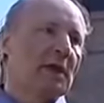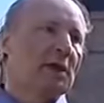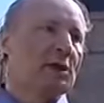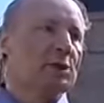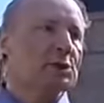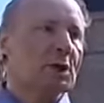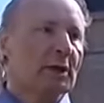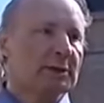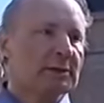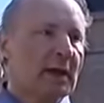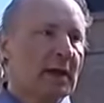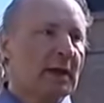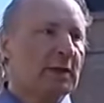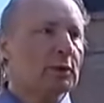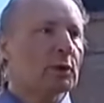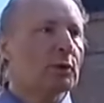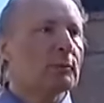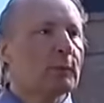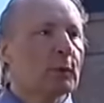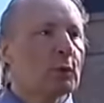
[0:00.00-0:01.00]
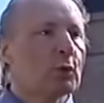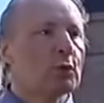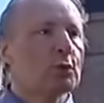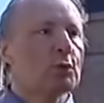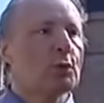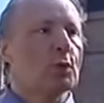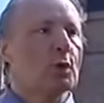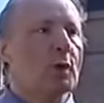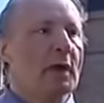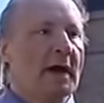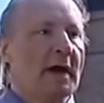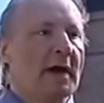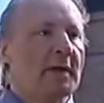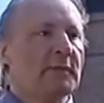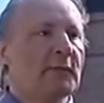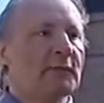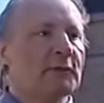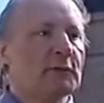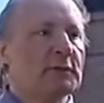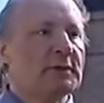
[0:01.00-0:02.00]
Giordano Bruno
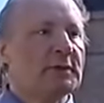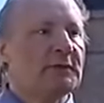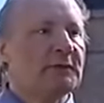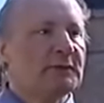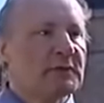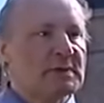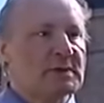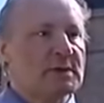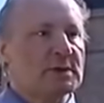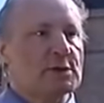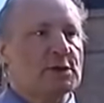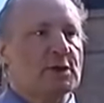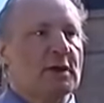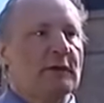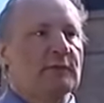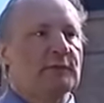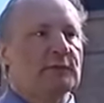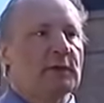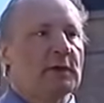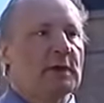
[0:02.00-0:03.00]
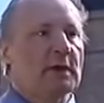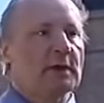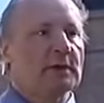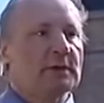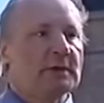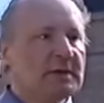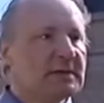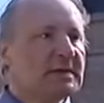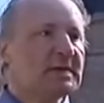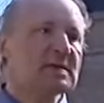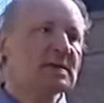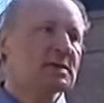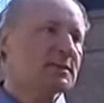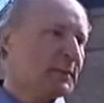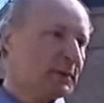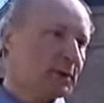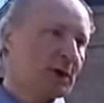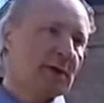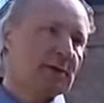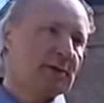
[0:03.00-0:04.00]
habe für die Wissenschaft nichts
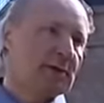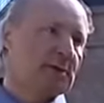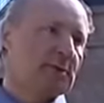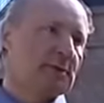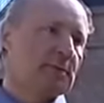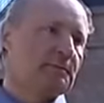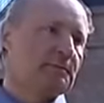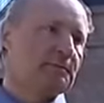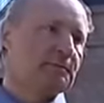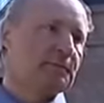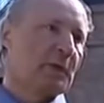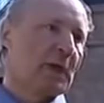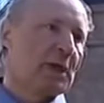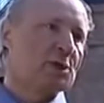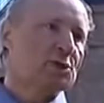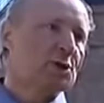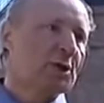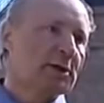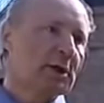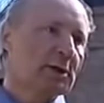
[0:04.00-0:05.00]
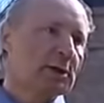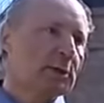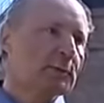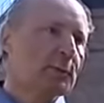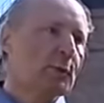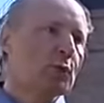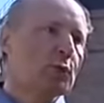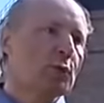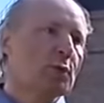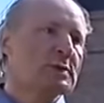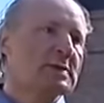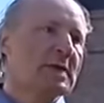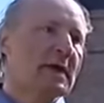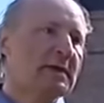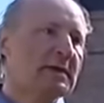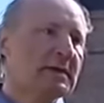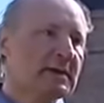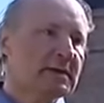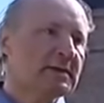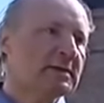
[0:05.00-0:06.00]
bedeutet Giordano Bruno
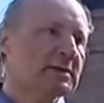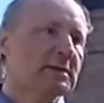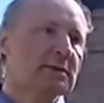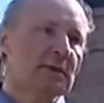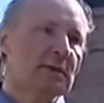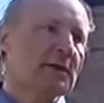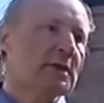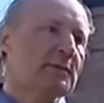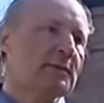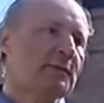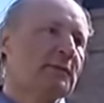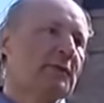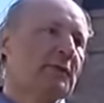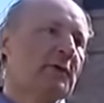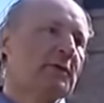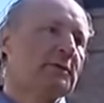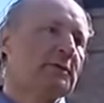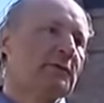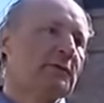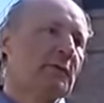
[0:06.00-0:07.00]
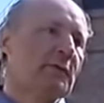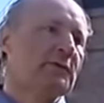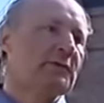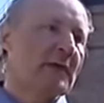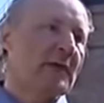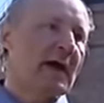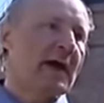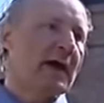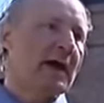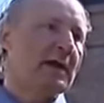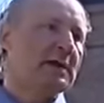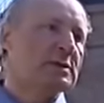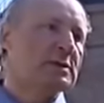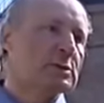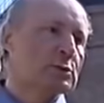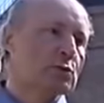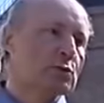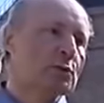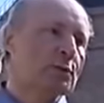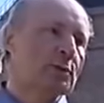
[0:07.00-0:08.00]
sei nicht getrieben worden von
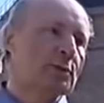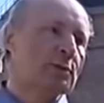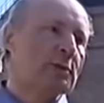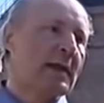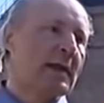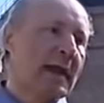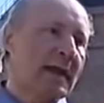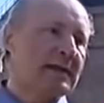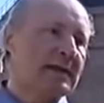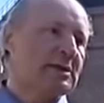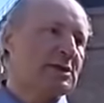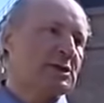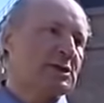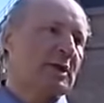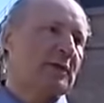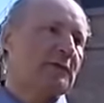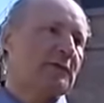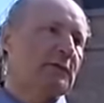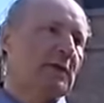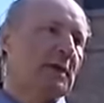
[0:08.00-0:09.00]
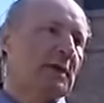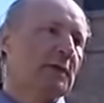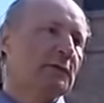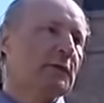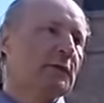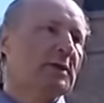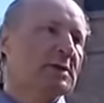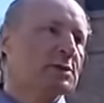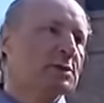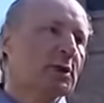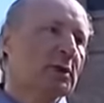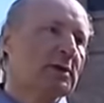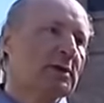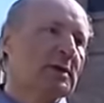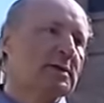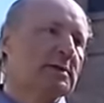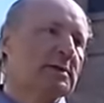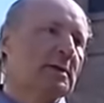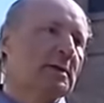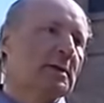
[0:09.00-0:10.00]
Wahrheitssuche und Leidenschaft für das
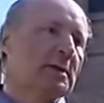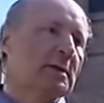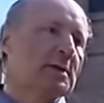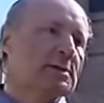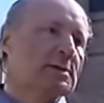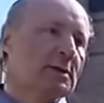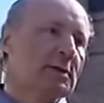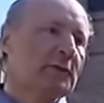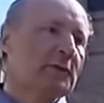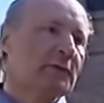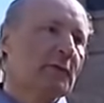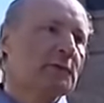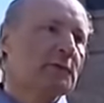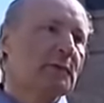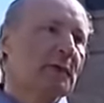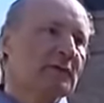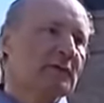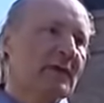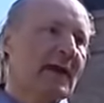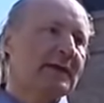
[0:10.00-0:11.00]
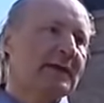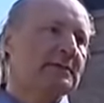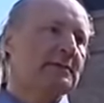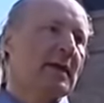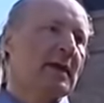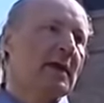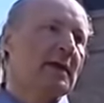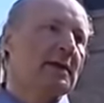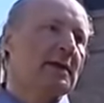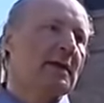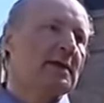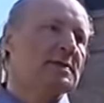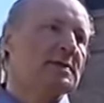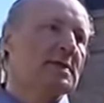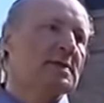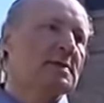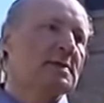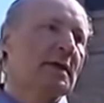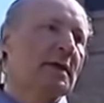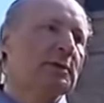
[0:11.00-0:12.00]
Göttliche, sondern von privatem
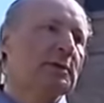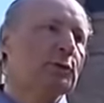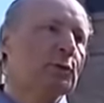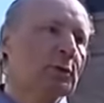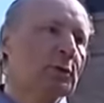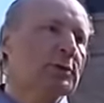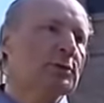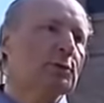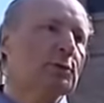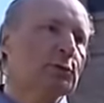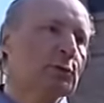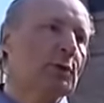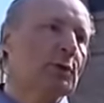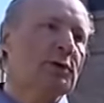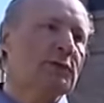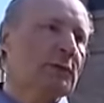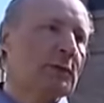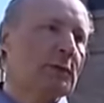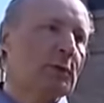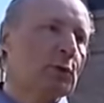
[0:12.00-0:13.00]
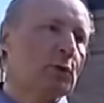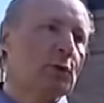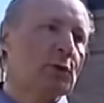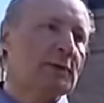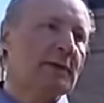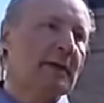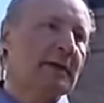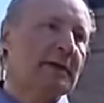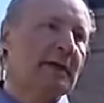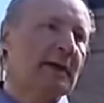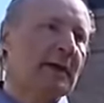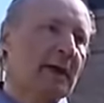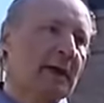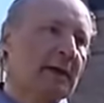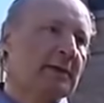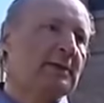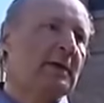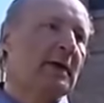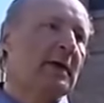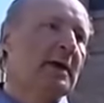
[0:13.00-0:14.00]
Ehrgeiz. Er sei ein durch und durch verlogener
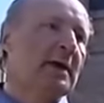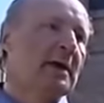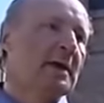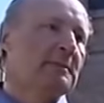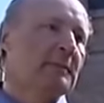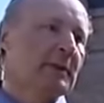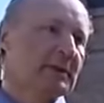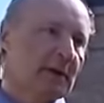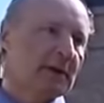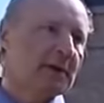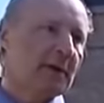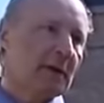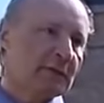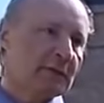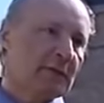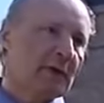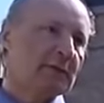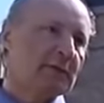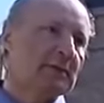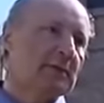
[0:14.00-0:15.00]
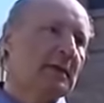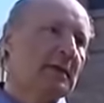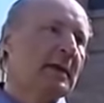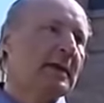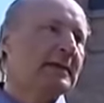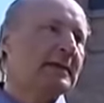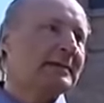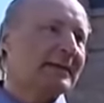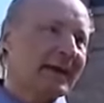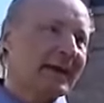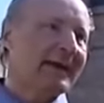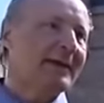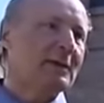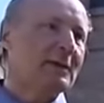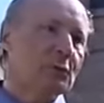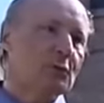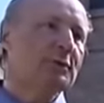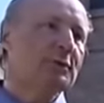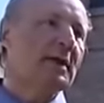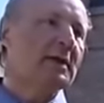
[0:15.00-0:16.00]
Charakter. Mit anderen Worten,
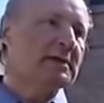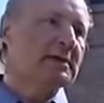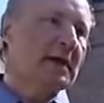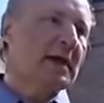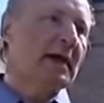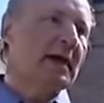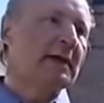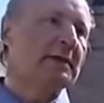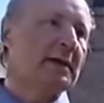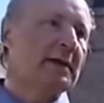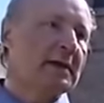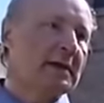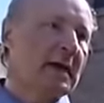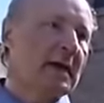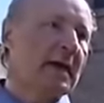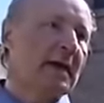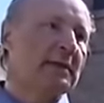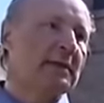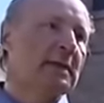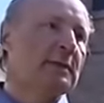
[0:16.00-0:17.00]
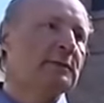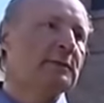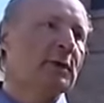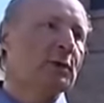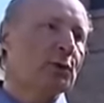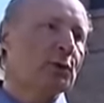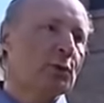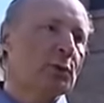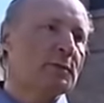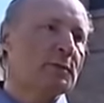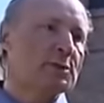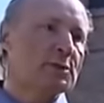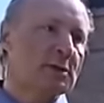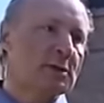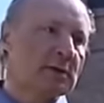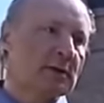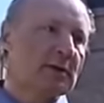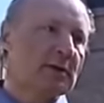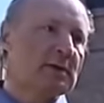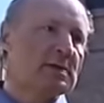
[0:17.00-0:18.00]
300 Jahre danach nimmt die
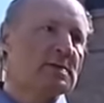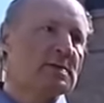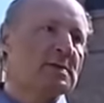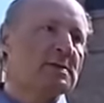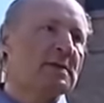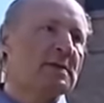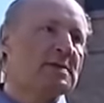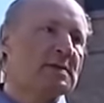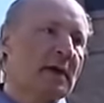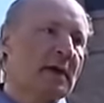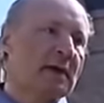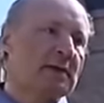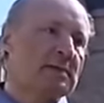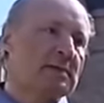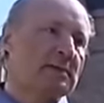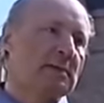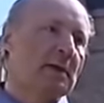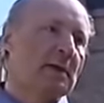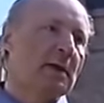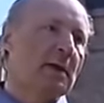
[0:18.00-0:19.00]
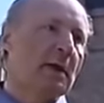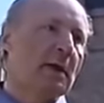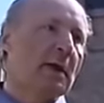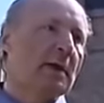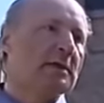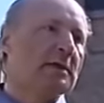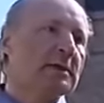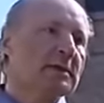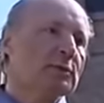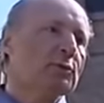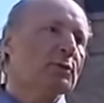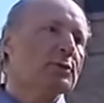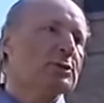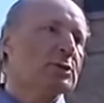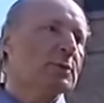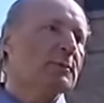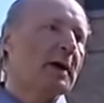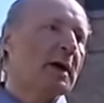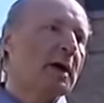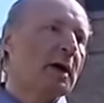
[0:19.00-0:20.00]
römische Kirche sich das Recht, nicht nur
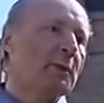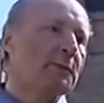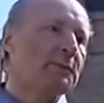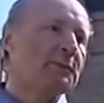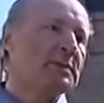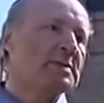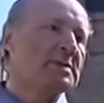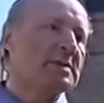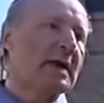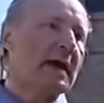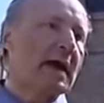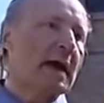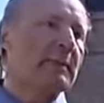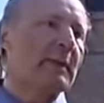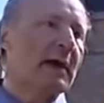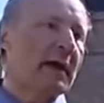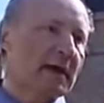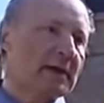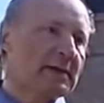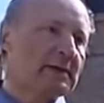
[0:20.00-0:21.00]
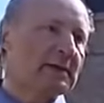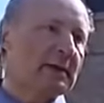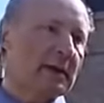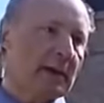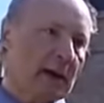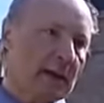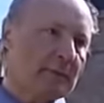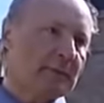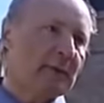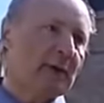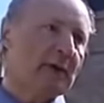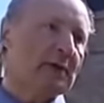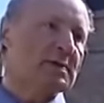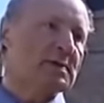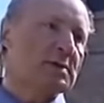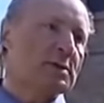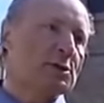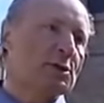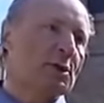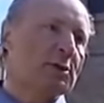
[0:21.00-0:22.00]
zu behaupten, sie habe Recht gehabt,
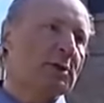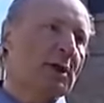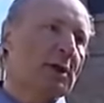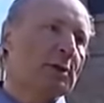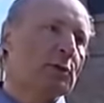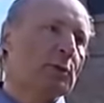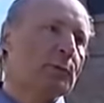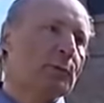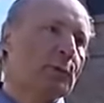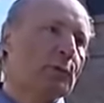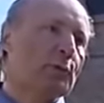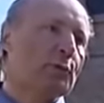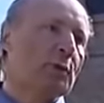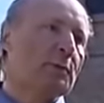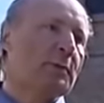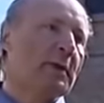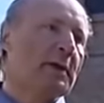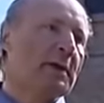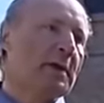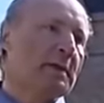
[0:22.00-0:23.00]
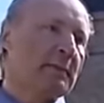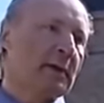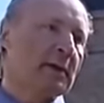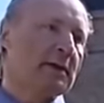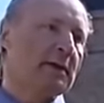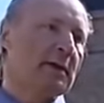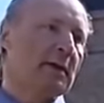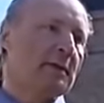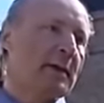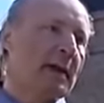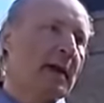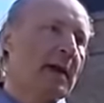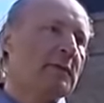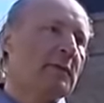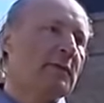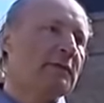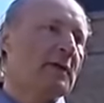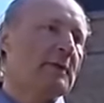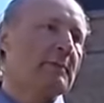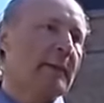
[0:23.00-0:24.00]
als sie Giordano Bruno bei lebendigem
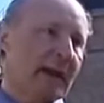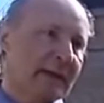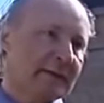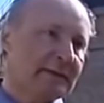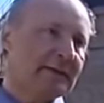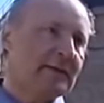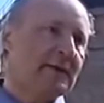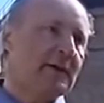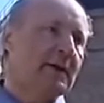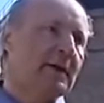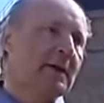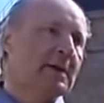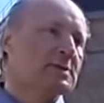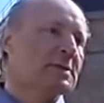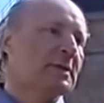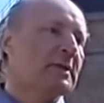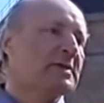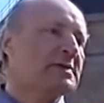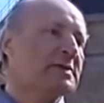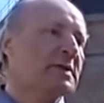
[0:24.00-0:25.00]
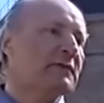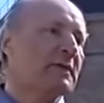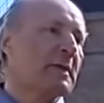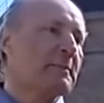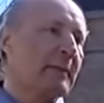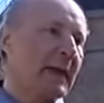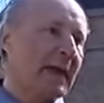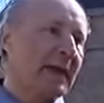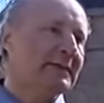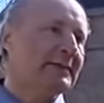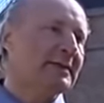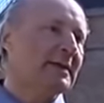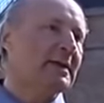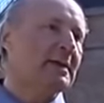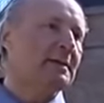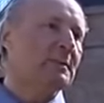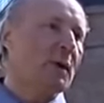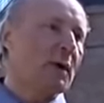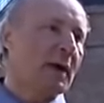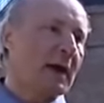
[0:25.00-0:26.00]
Leibe verbrannte, sondern sie verbrennt
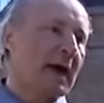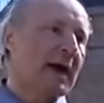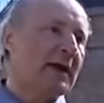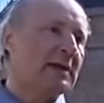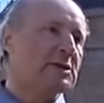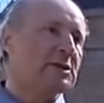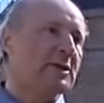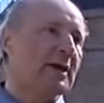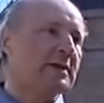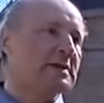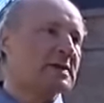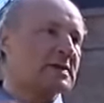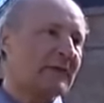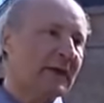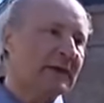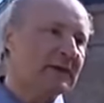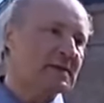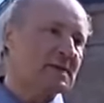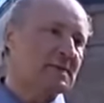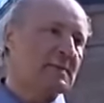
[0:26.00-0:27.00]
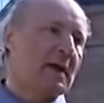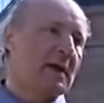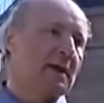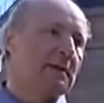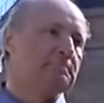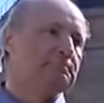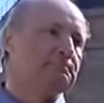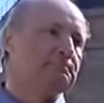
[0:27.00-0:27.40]
ihn moralisch ein zweites Mal.